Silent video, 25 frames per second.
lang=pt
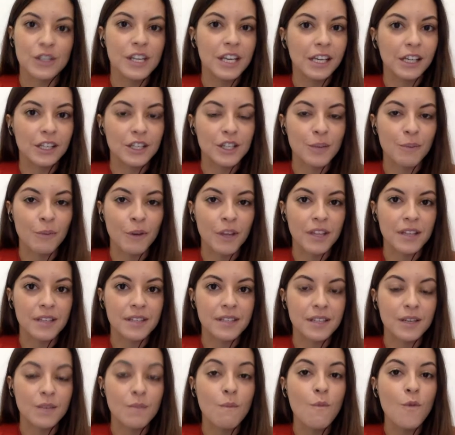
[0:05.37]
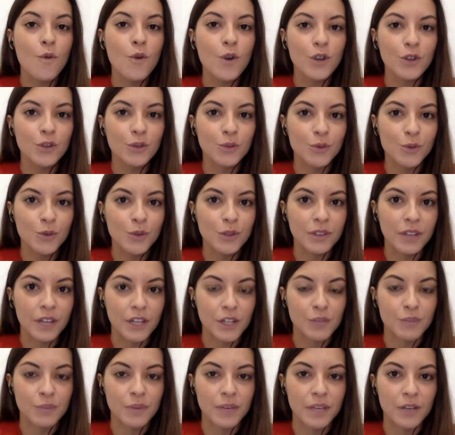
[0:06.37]
dicas que podem ser muito úteis
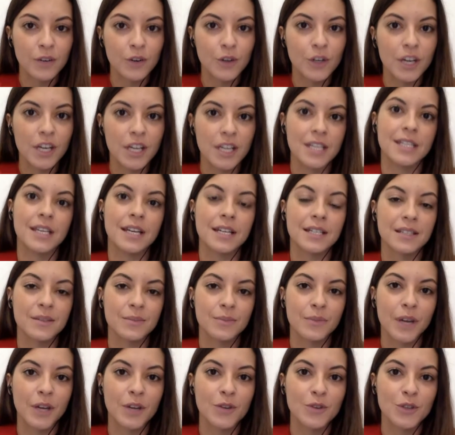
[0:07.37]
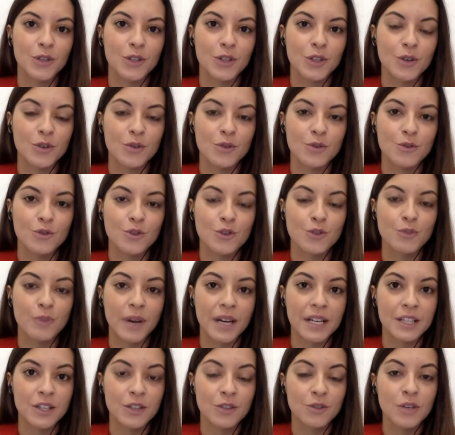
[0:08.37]
para organizar também o seu
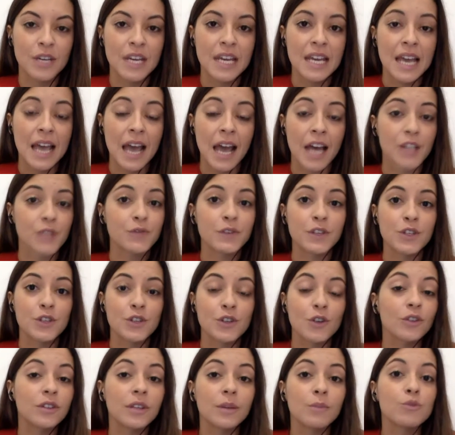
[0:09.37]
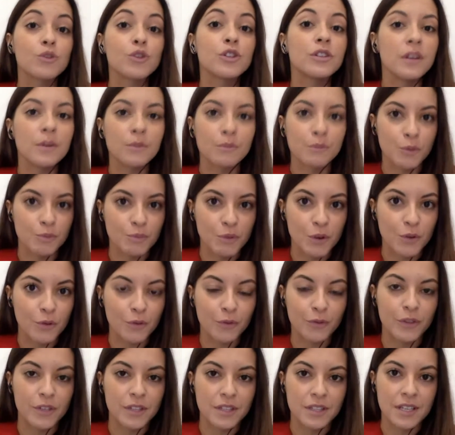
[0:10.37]
espaço. Às vezes não temos tempo para o
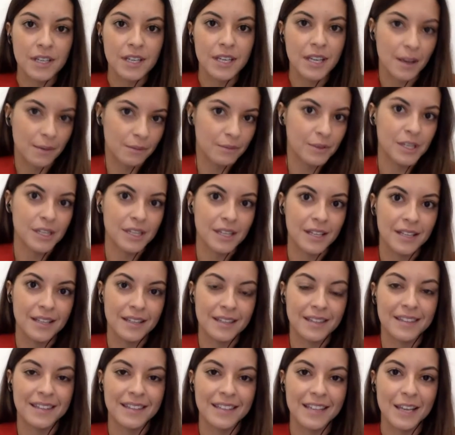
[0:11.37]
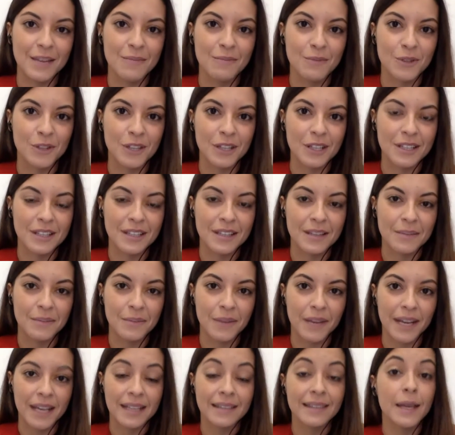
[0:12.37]
fazer e é bastante importante
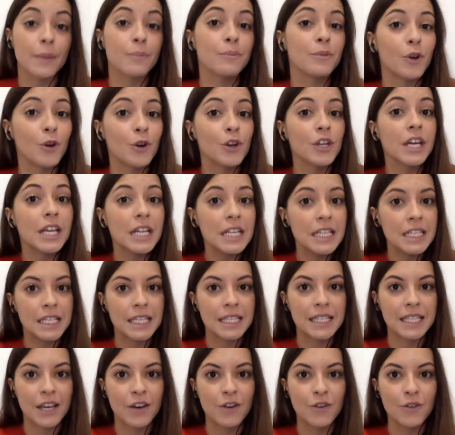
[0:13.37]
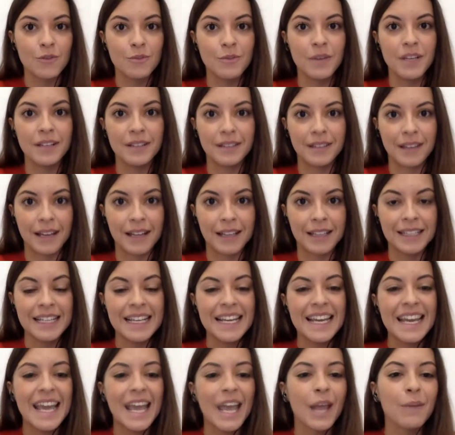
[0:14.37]
também, até para a organização mental.
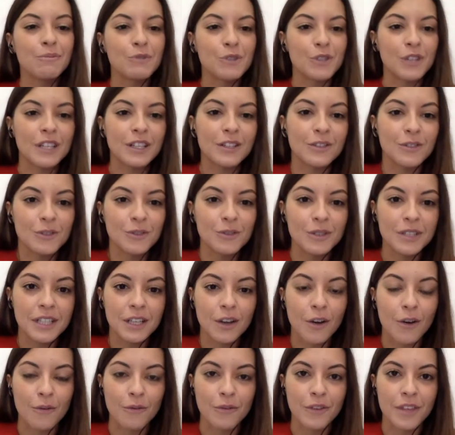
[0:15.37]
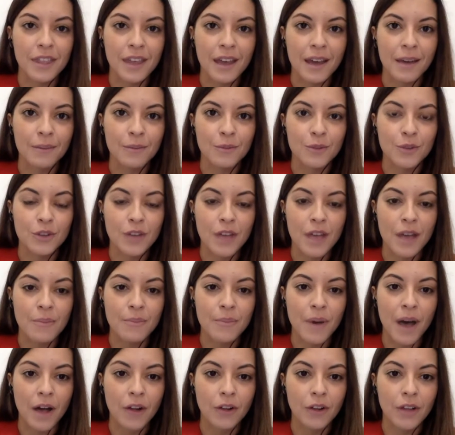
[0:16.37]
E, portanto, eh, convidamos a
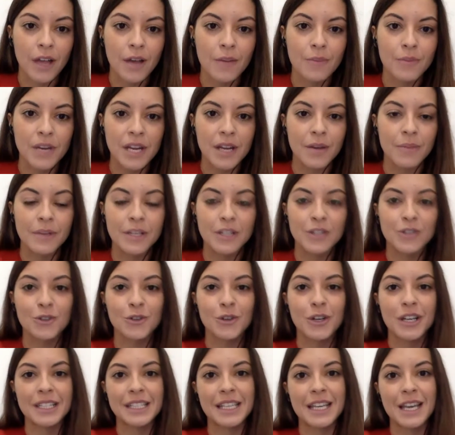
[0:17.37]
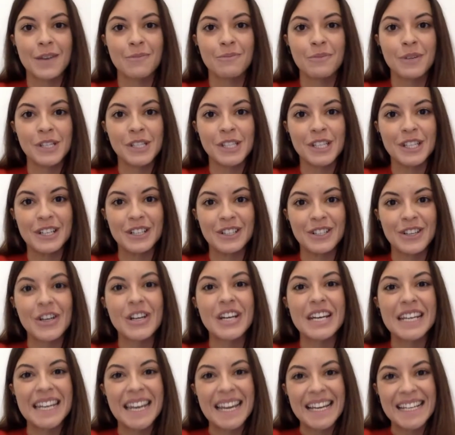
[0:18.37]
Paula Brinkman Torres, é a Personal
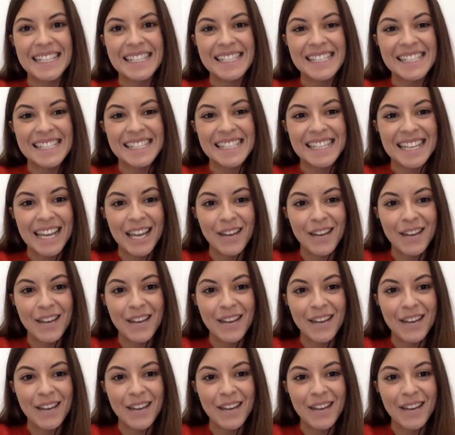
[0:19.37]
Organizer da